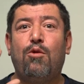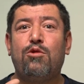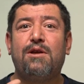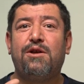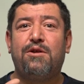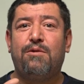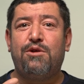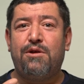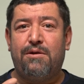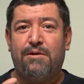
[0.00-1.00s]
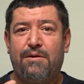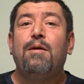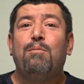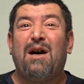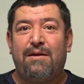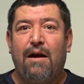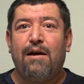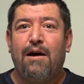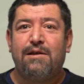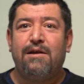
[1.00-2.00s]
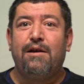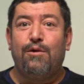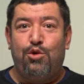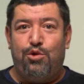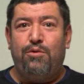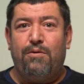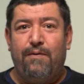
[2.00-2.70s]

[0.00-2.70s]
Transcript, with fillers: özleştirmişiz. Battal gazileri düşün.